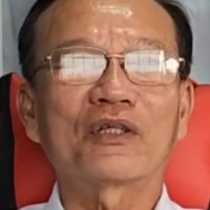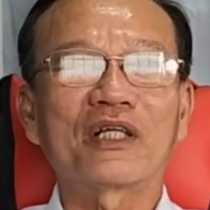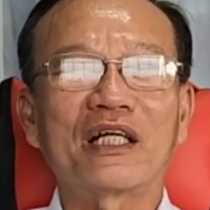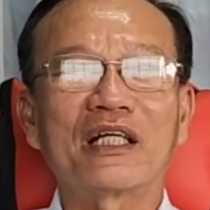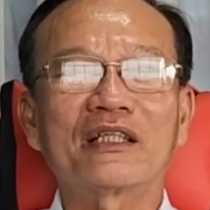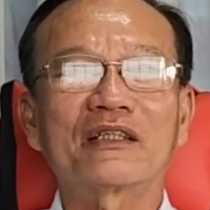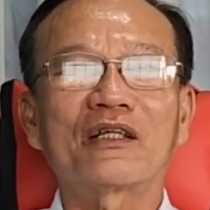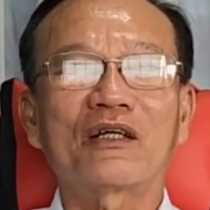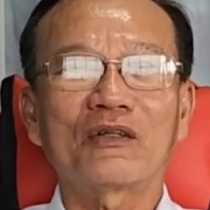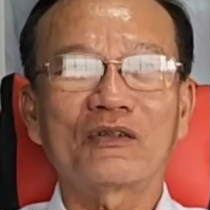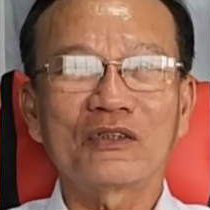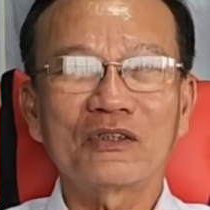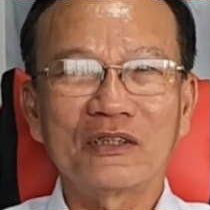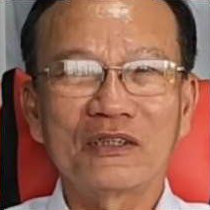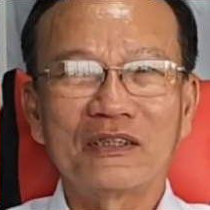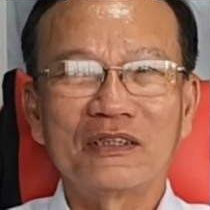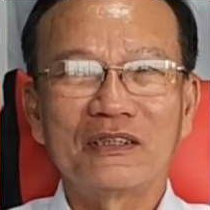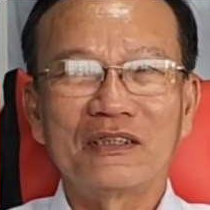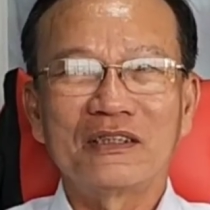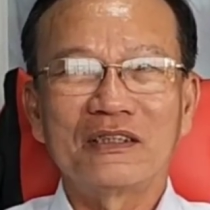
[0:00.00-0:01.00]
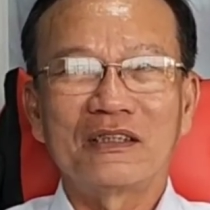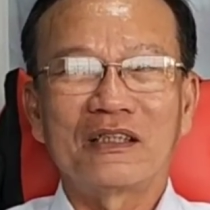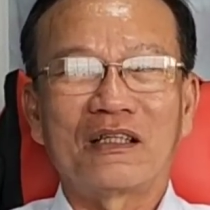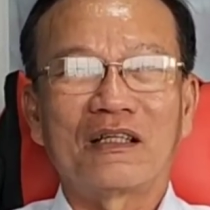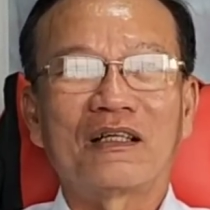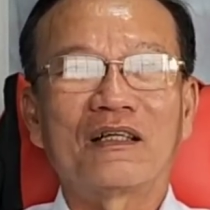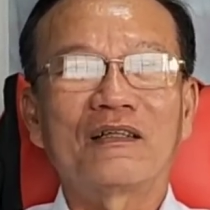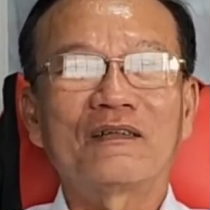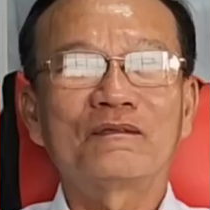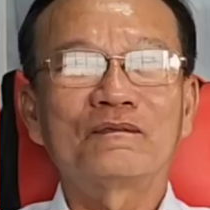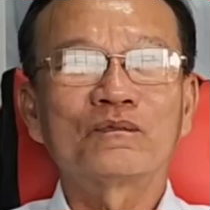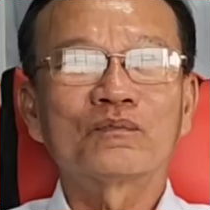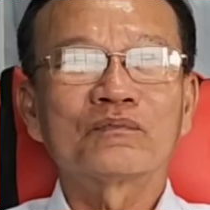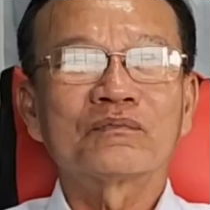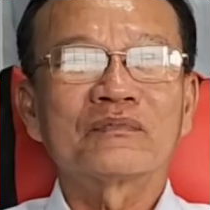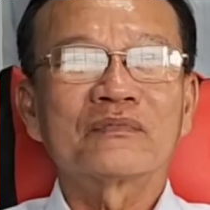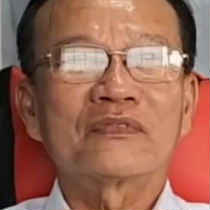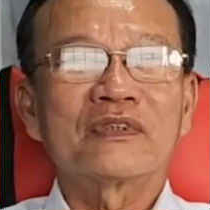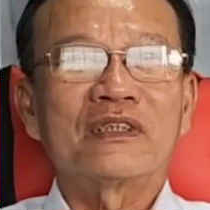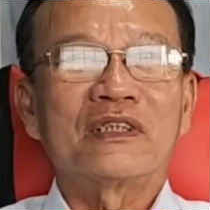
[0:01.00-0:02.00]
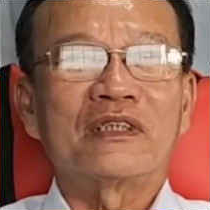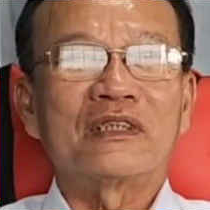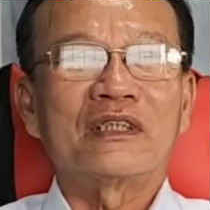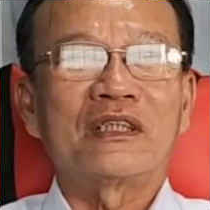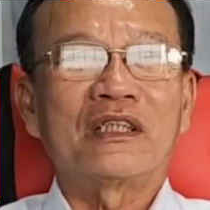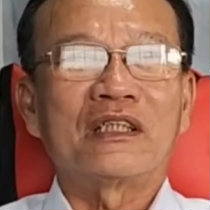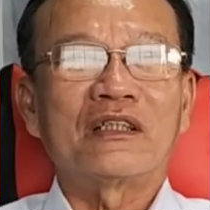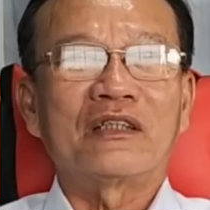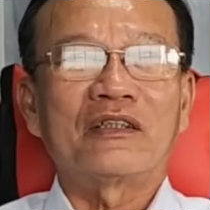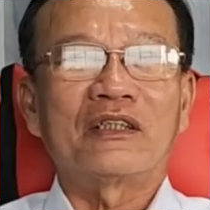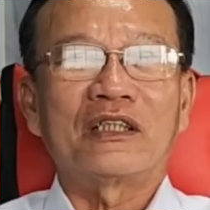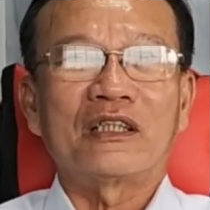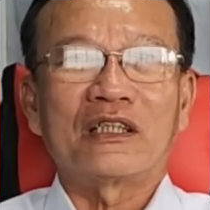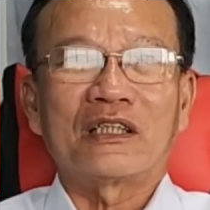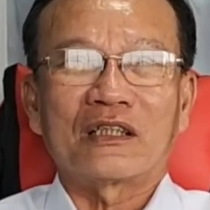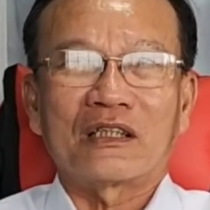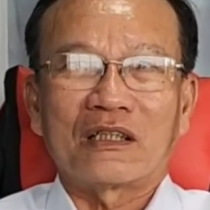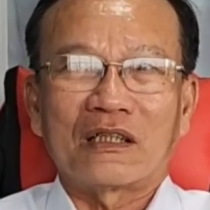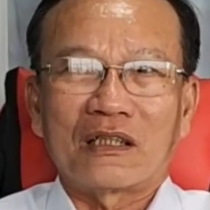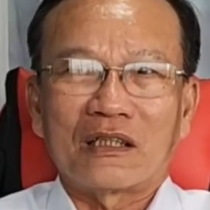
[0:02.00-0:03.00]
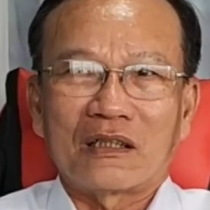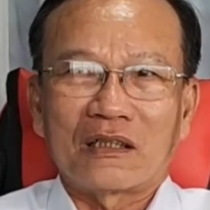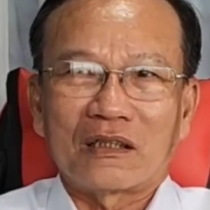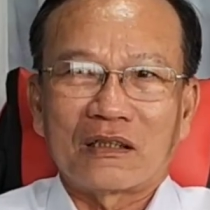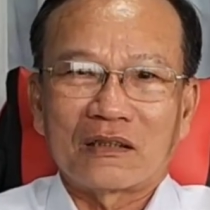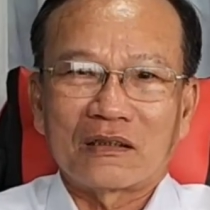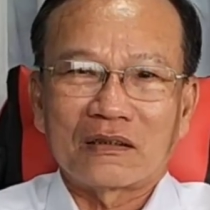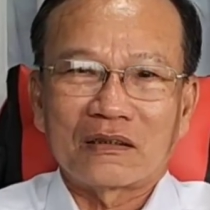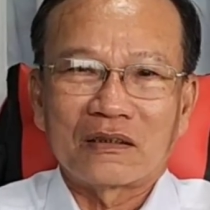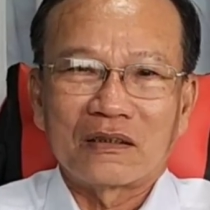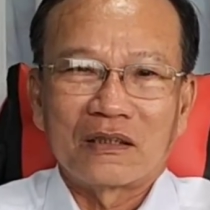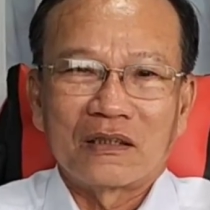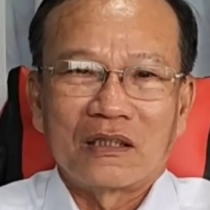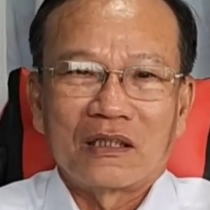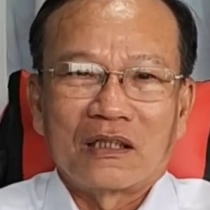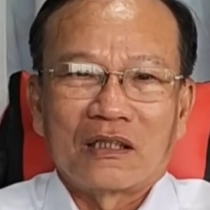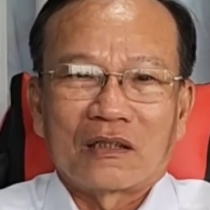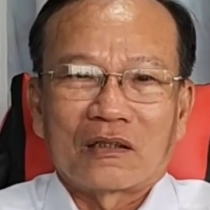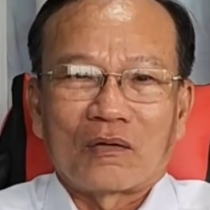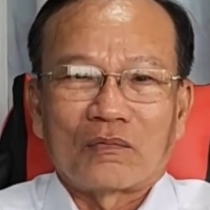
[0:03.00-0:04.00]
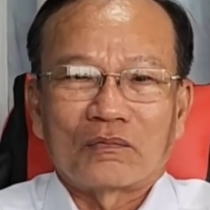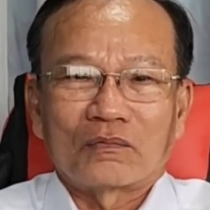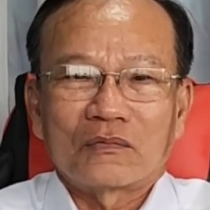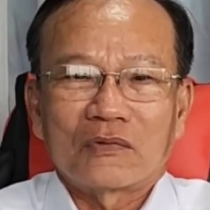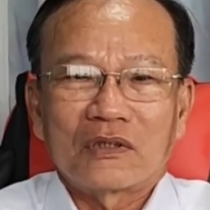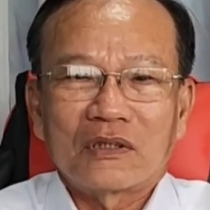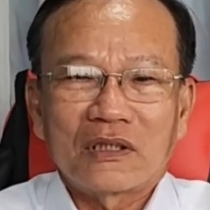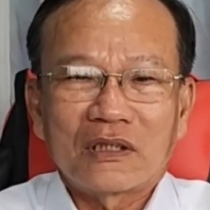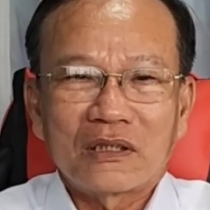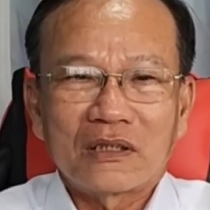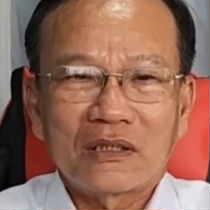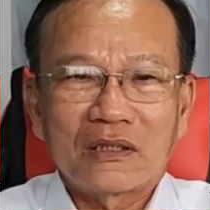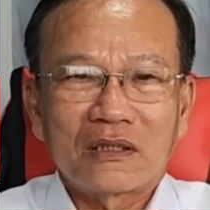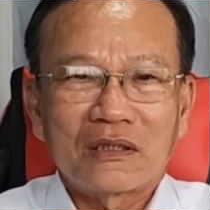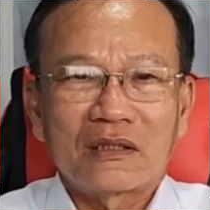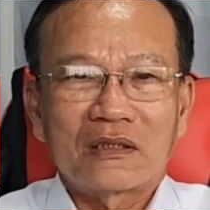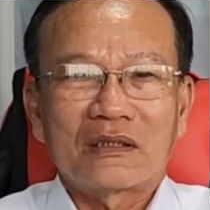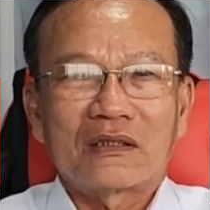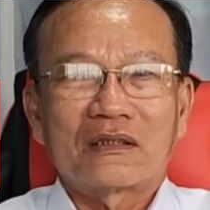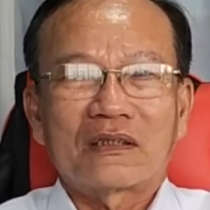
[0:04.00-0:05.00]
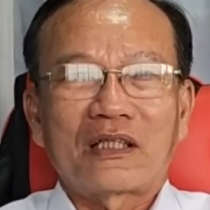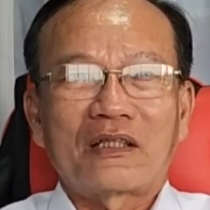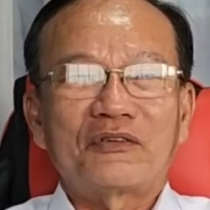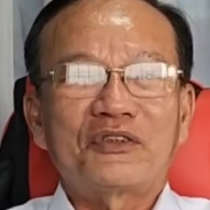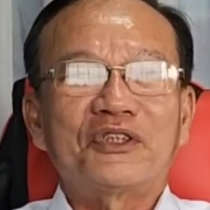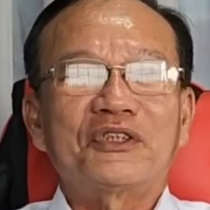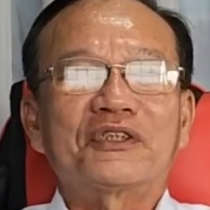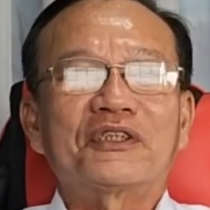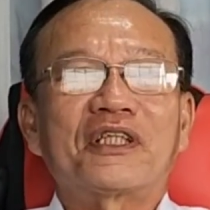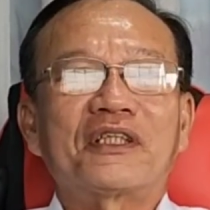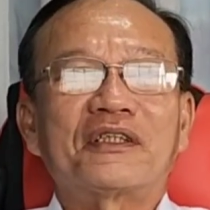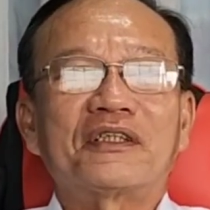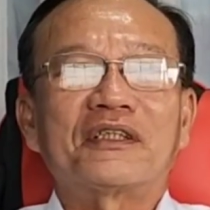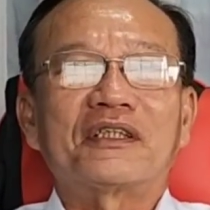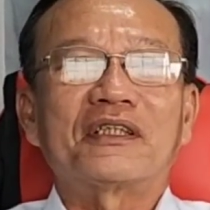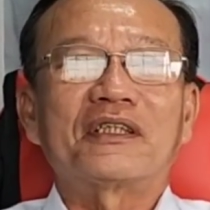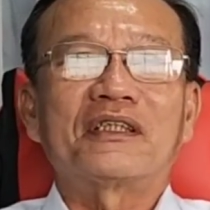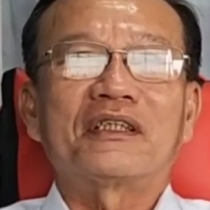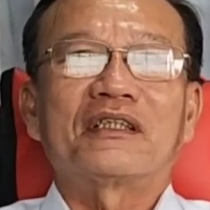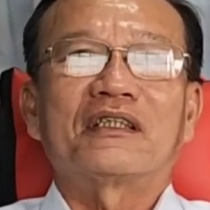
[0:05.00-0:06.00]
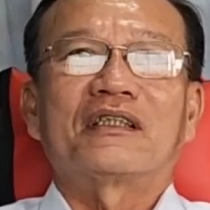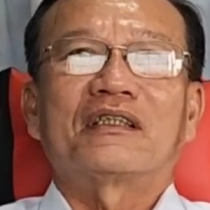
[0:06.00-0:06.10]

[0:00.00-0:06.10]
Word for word: ok thôi yeah. đó thì rồi ờ, cũng ờ, theo chương trình thì